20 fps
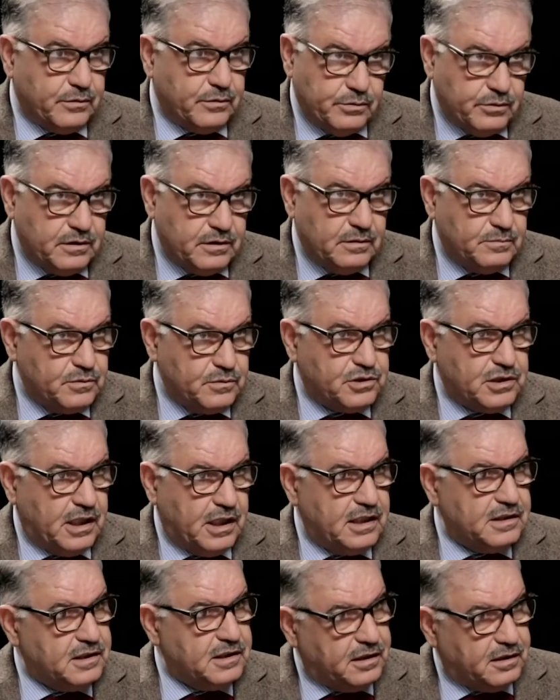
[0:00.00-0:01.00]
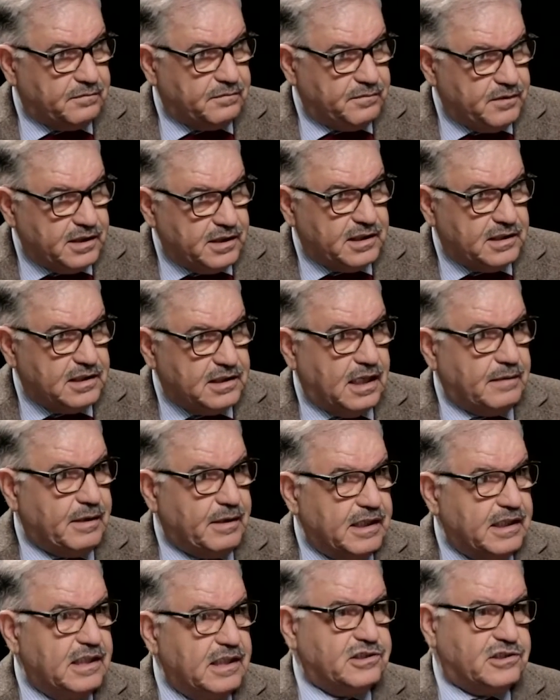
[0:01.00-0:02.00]
ضروري المشاهد يعرف لي قدام
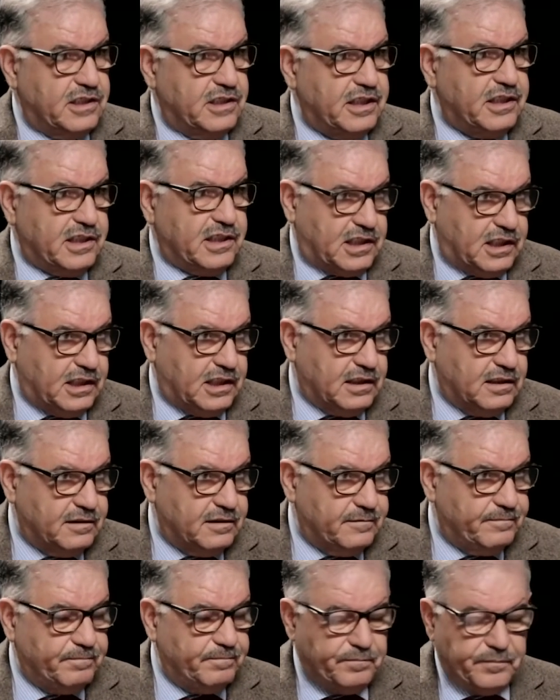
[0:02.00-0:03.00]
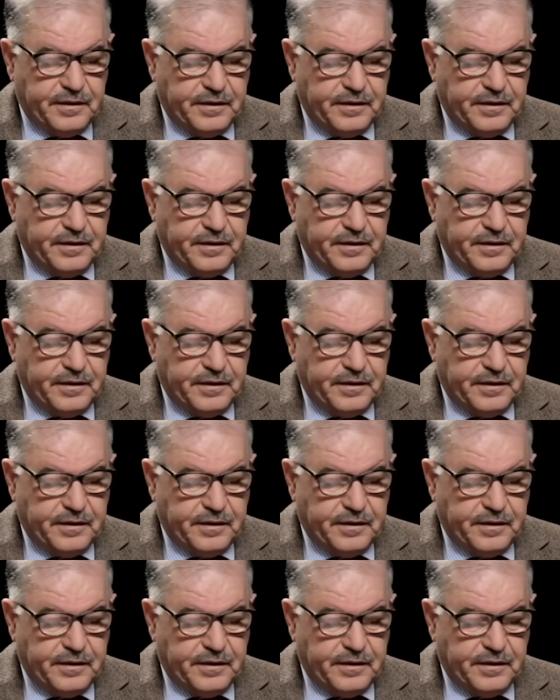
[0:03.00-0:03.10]
عن ايش بدنا نحكي نعم